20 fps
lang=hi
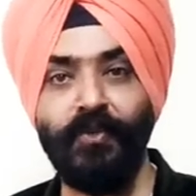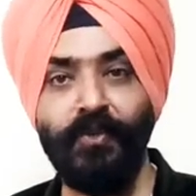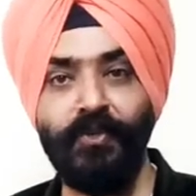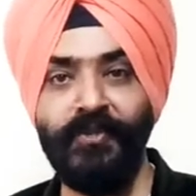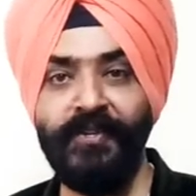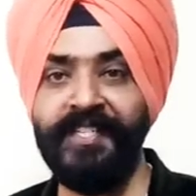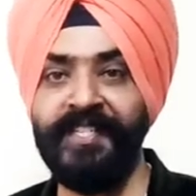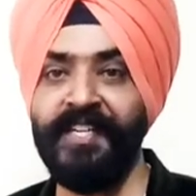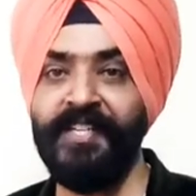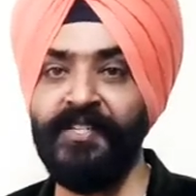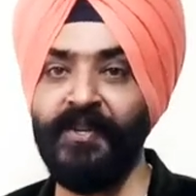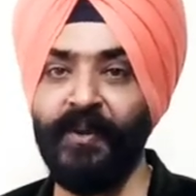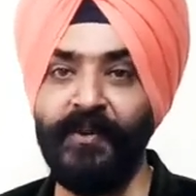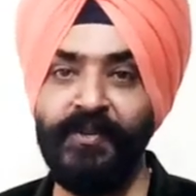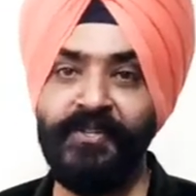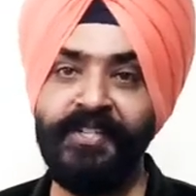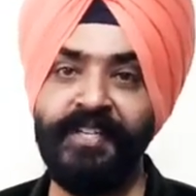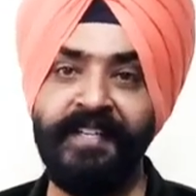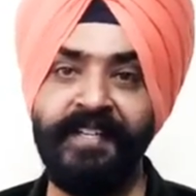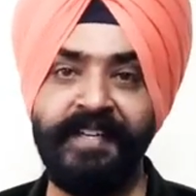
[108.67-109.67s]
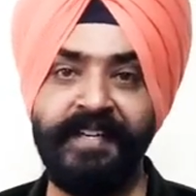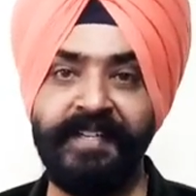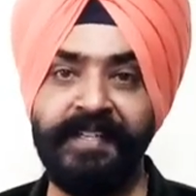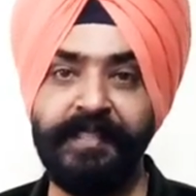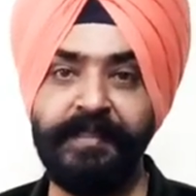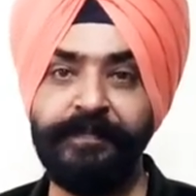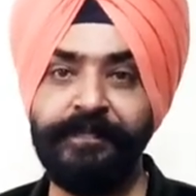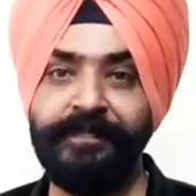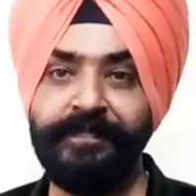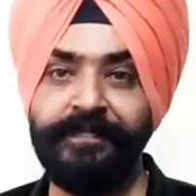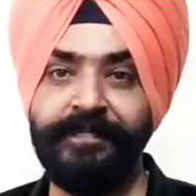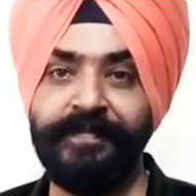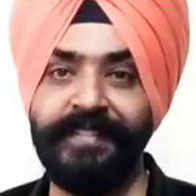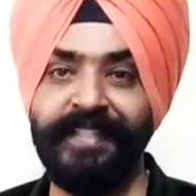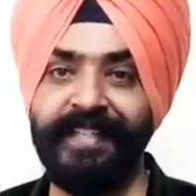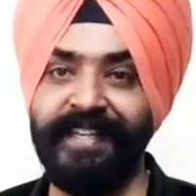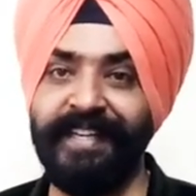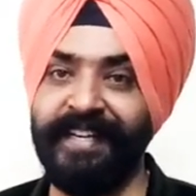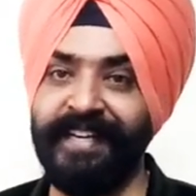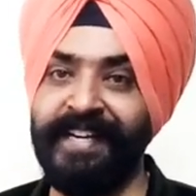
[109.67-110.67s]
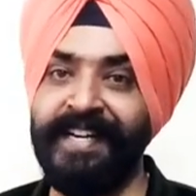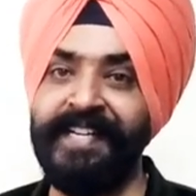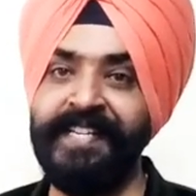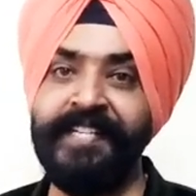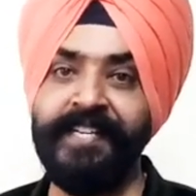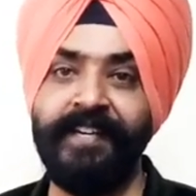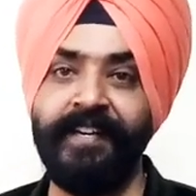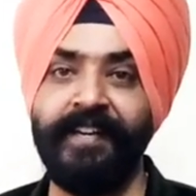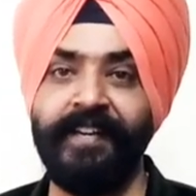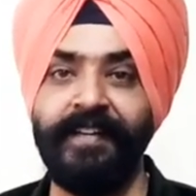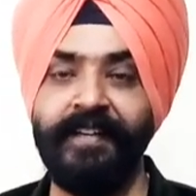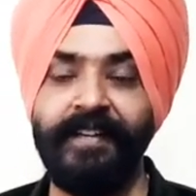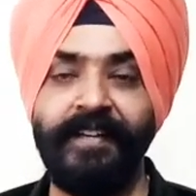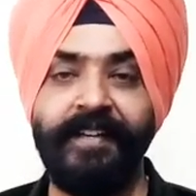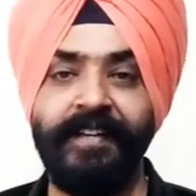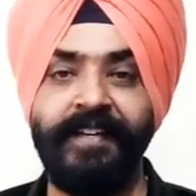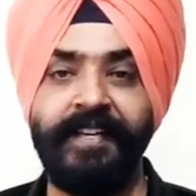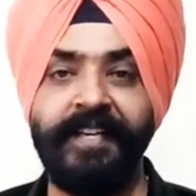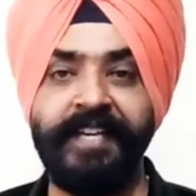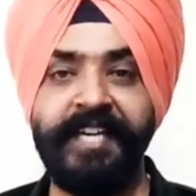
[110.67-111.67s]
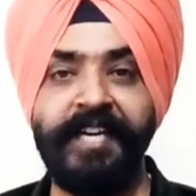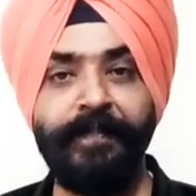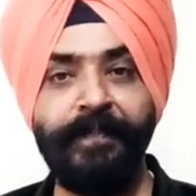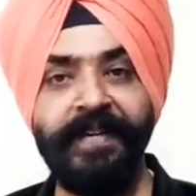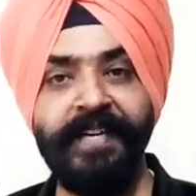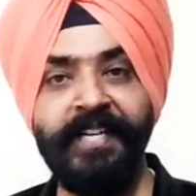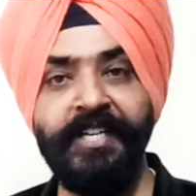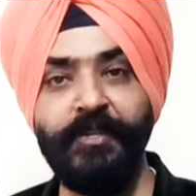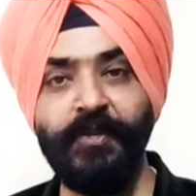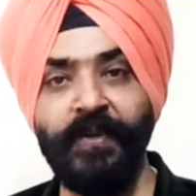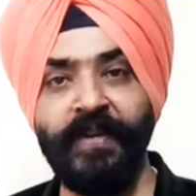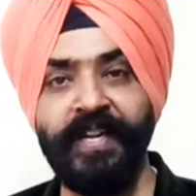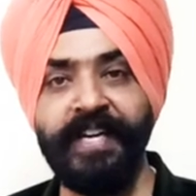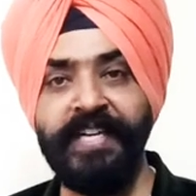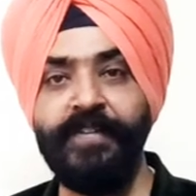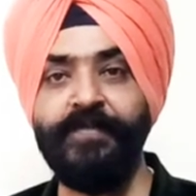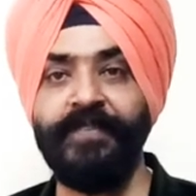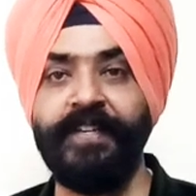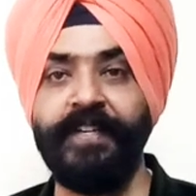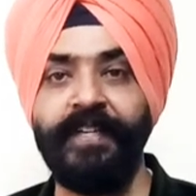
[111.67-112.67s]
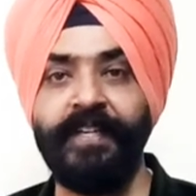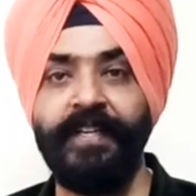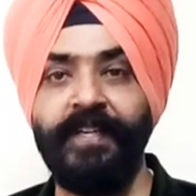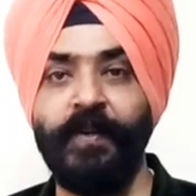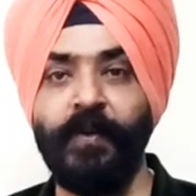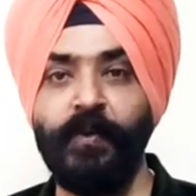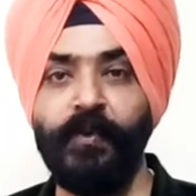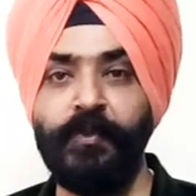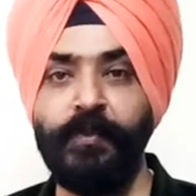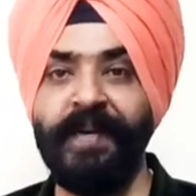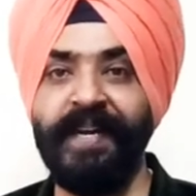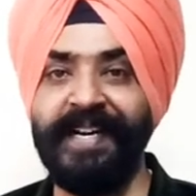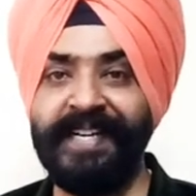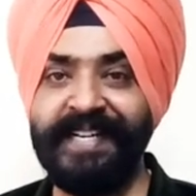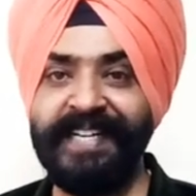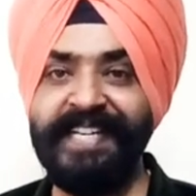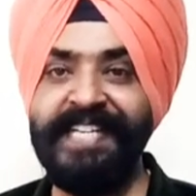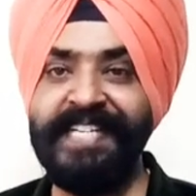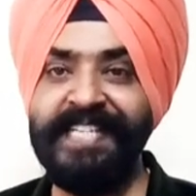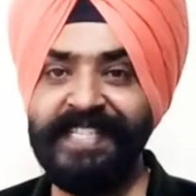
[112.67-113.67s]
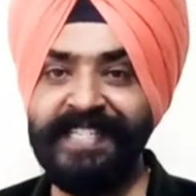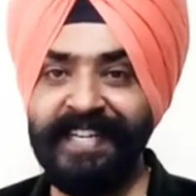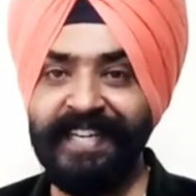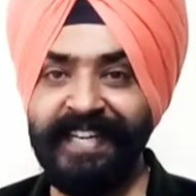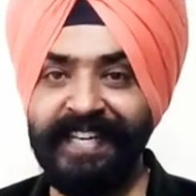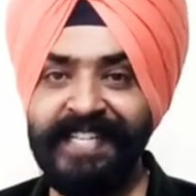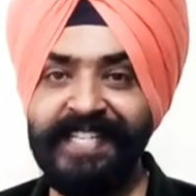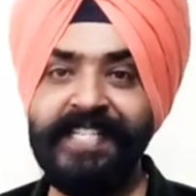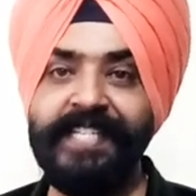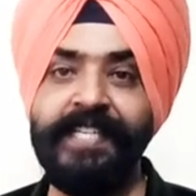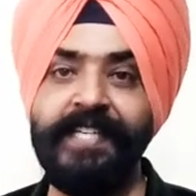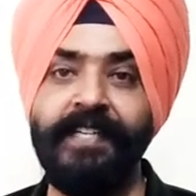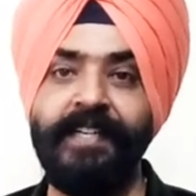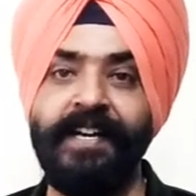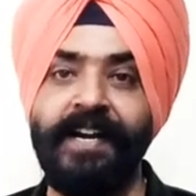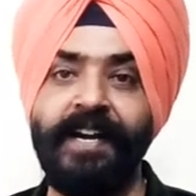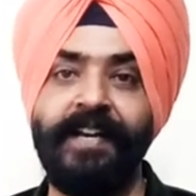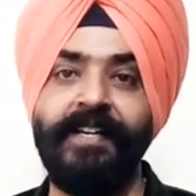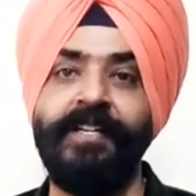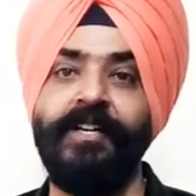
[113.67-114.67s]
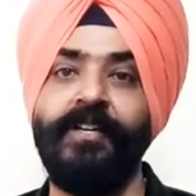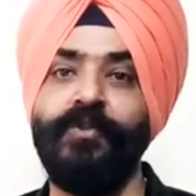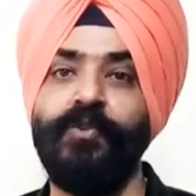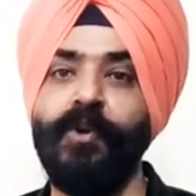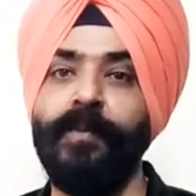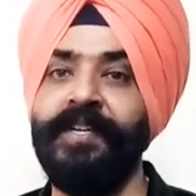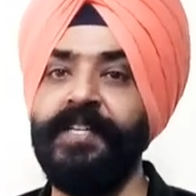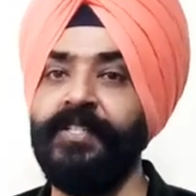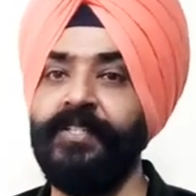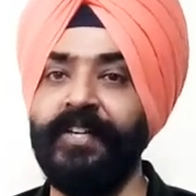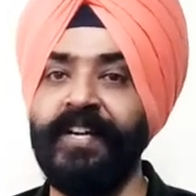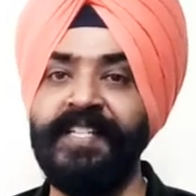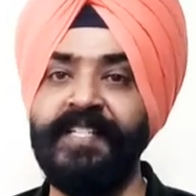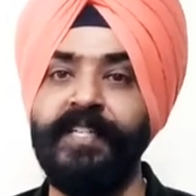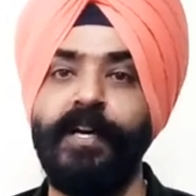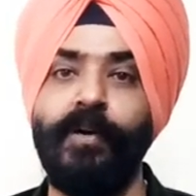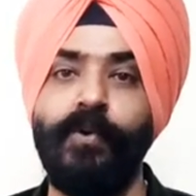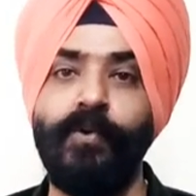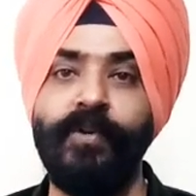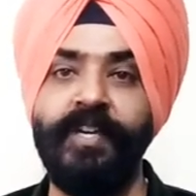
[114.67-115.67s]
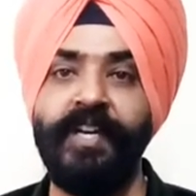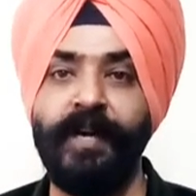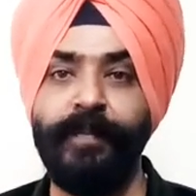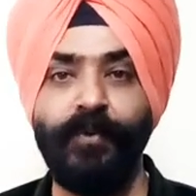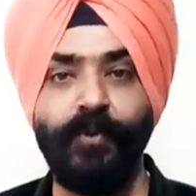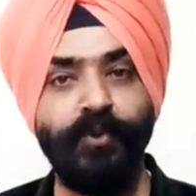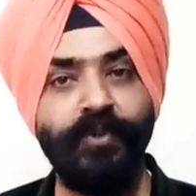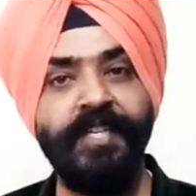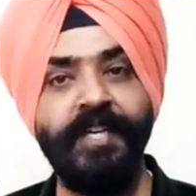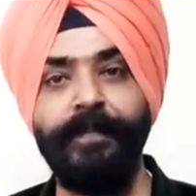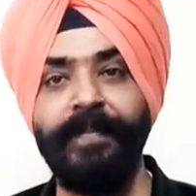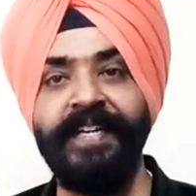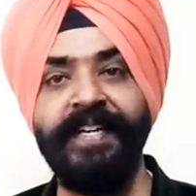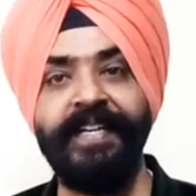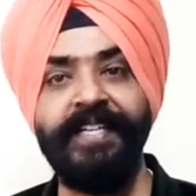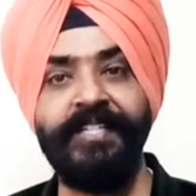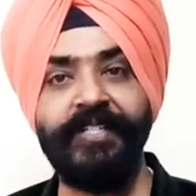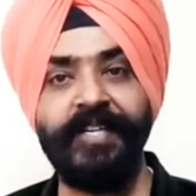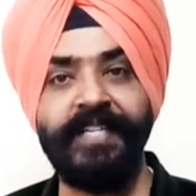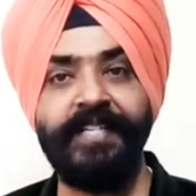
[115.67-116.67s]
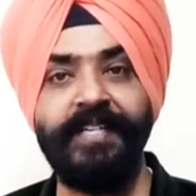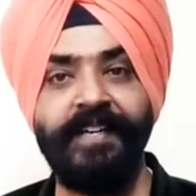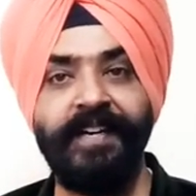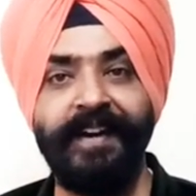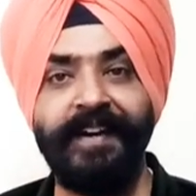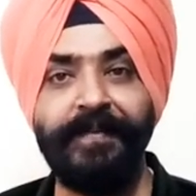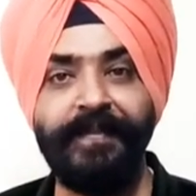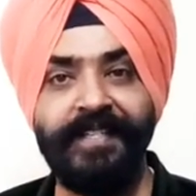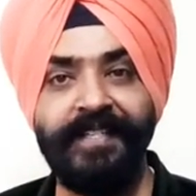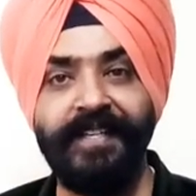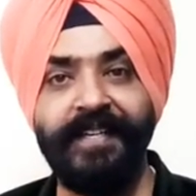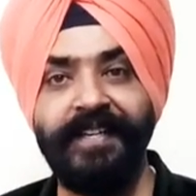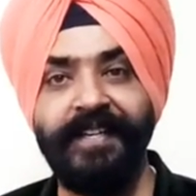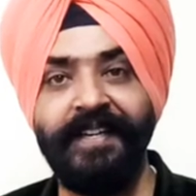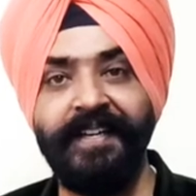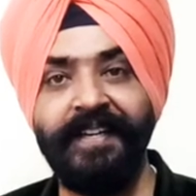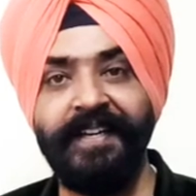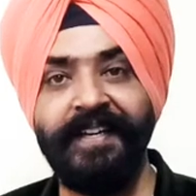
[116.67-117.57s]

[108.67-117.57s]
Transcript: तो दोस्तों इसका सोल्यूशन क्या है क्या ऐसा करें कि अपनी जो लाइफ है उसमें एटलीस्ट इस कारण तो हमें स्ट्रेस ना हो कि हम खुद ही अपने स्ट्रेस का कारण बन जाए